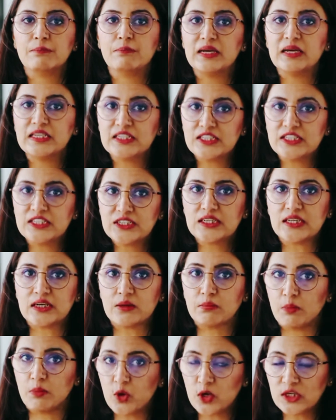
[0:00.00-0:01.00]
बच्चे
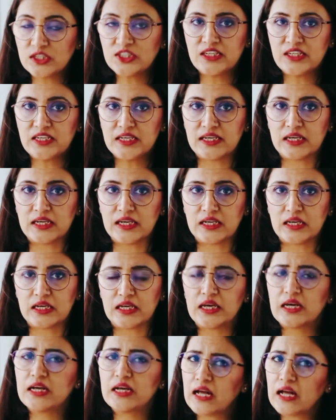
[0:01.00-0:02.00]
तक पहुंचने के लिए
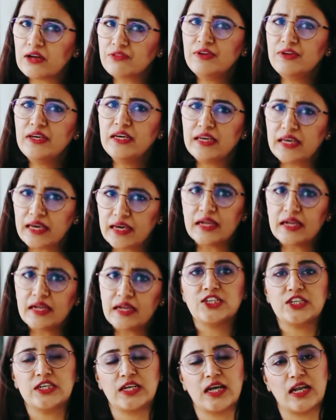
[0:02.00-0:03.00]
काफी गहरा
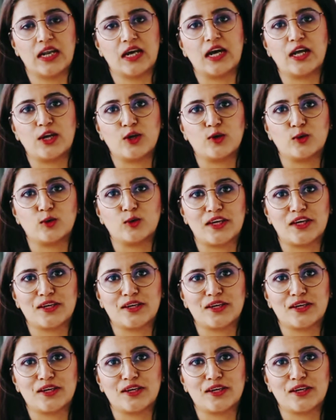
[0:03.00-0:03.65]
चीरा लगाना होता